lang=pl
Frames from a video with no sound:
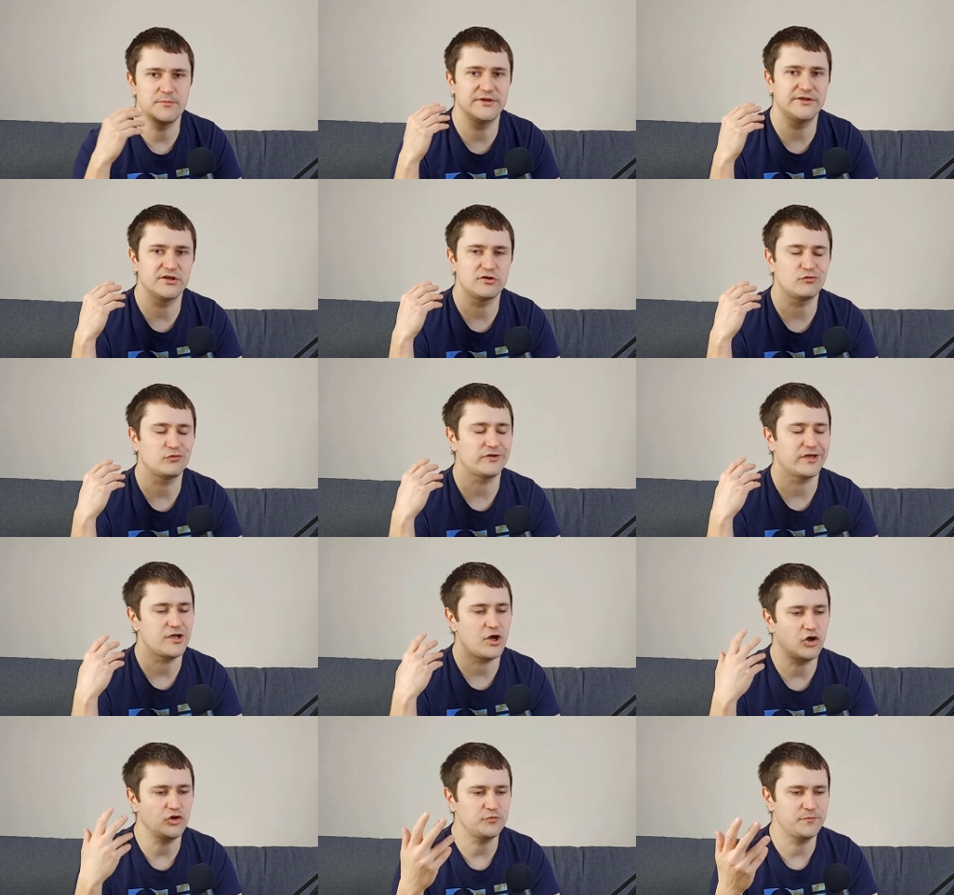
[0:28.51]
będę
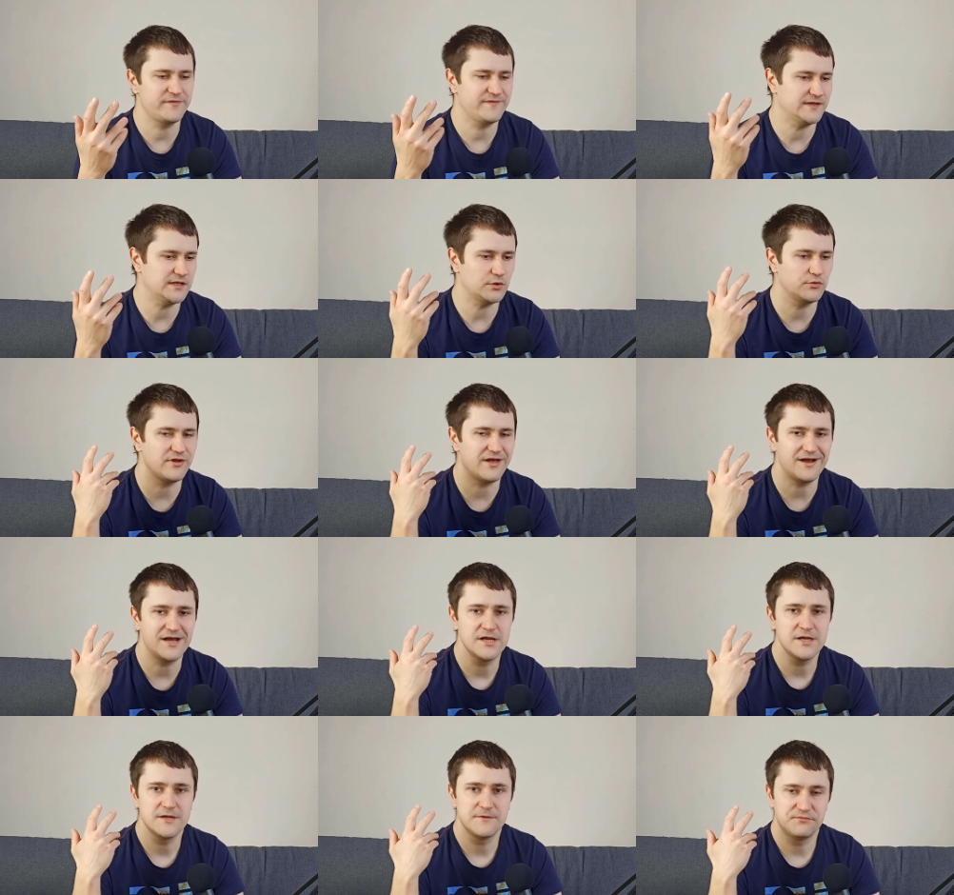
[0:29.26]
tutaj odpowiadał
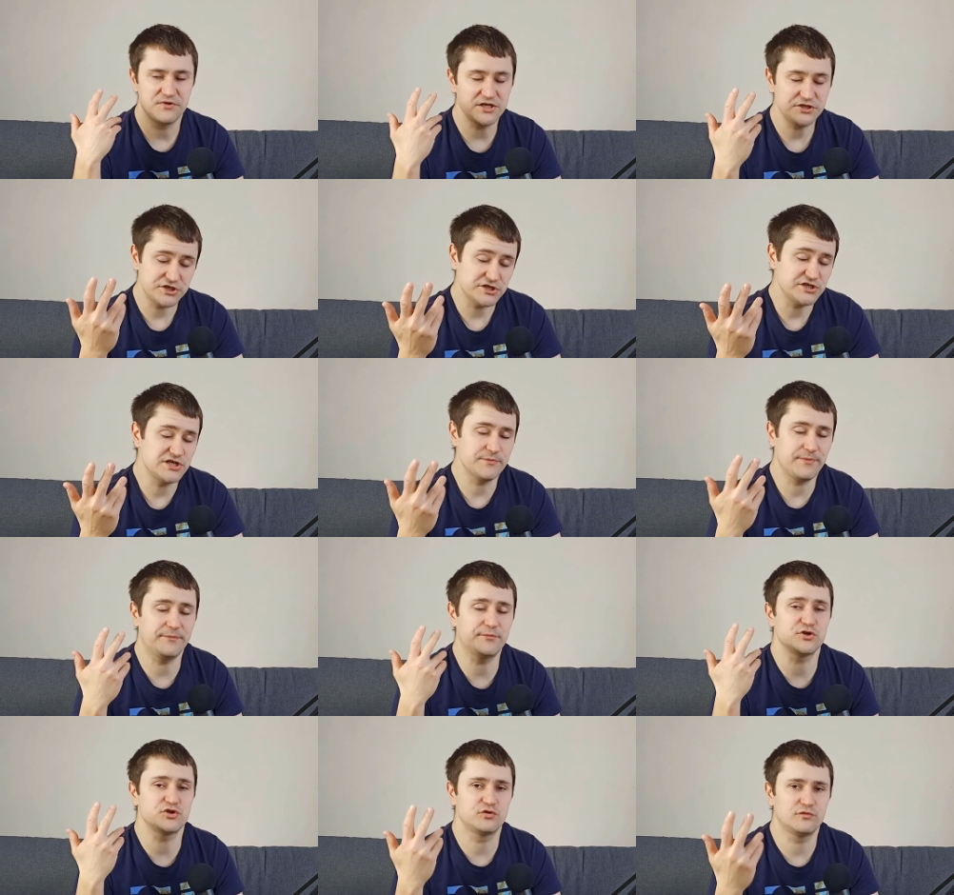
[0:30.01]
na najczęściej
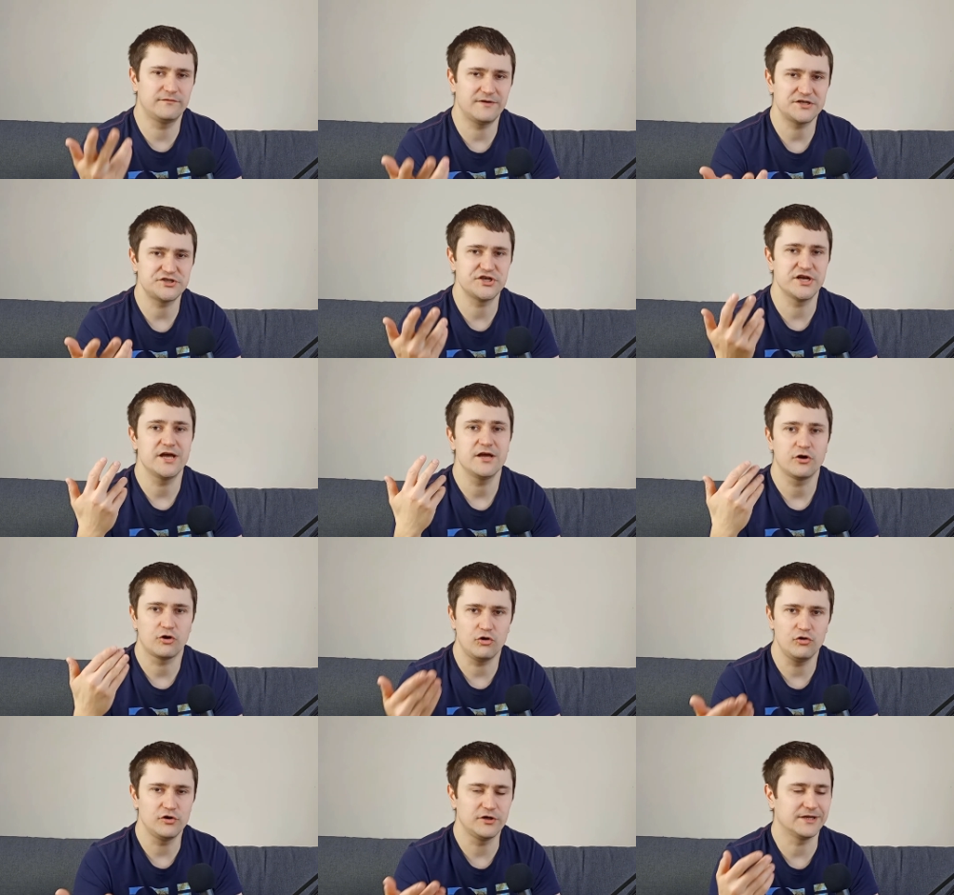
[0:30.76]
po prostu Wasze
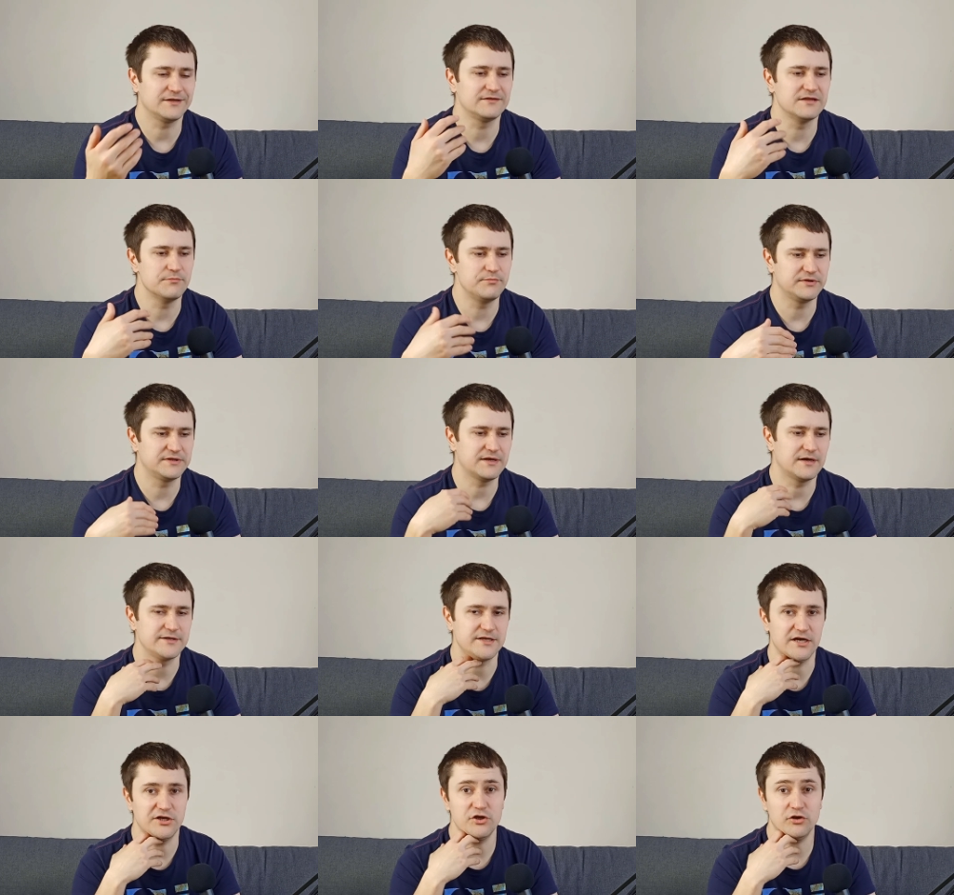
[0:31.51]
konkretne
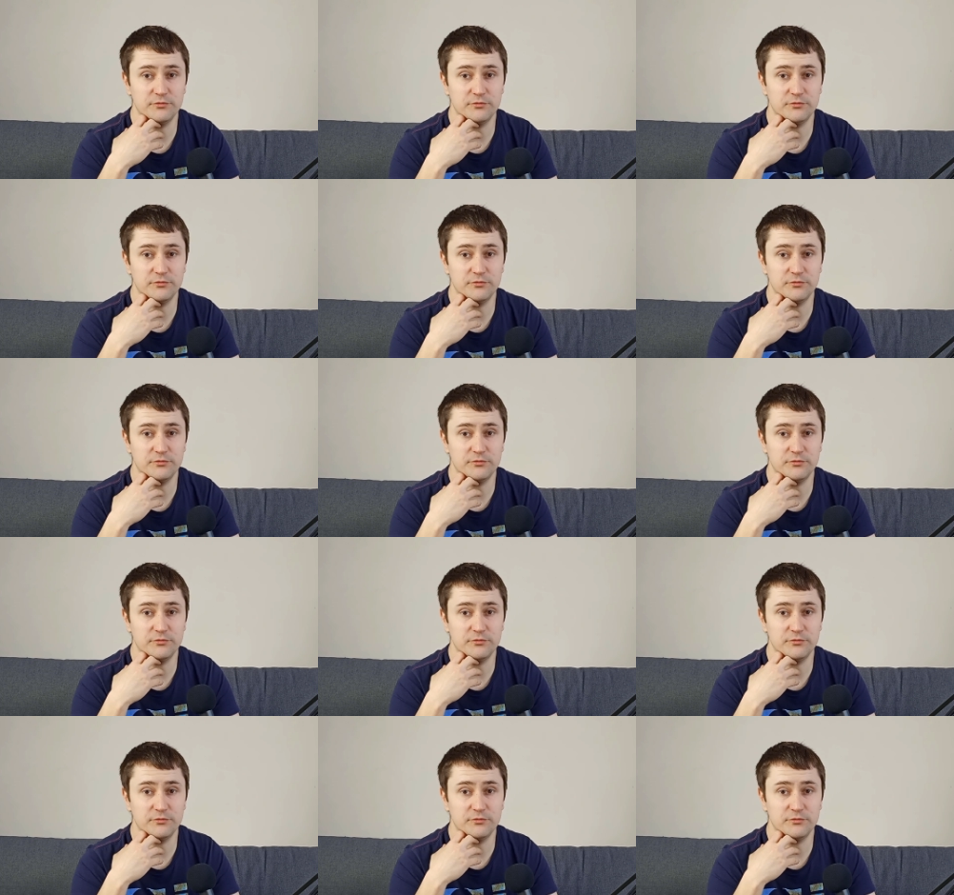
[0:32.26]
pytania.